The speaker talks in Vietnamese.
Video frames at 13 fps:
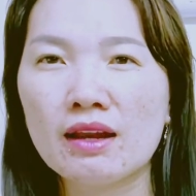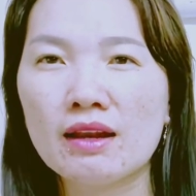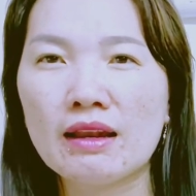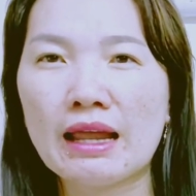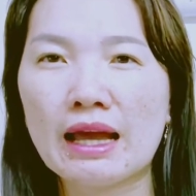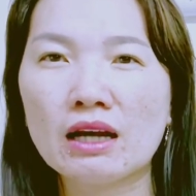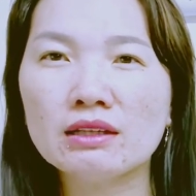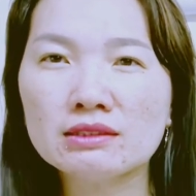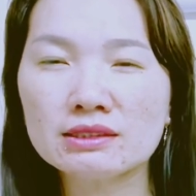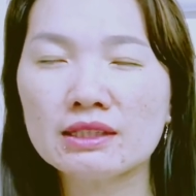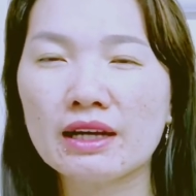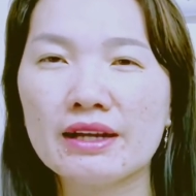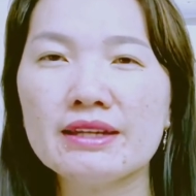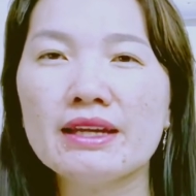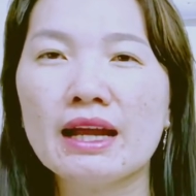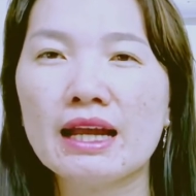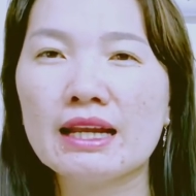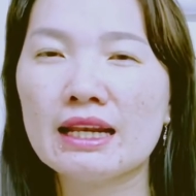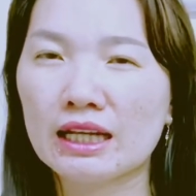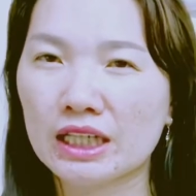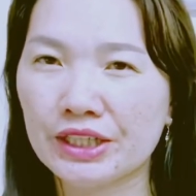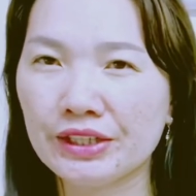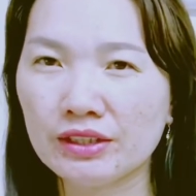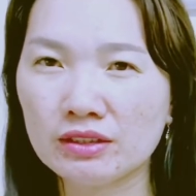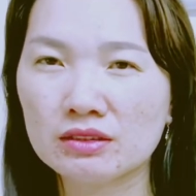là hứng khởi hay là ký ức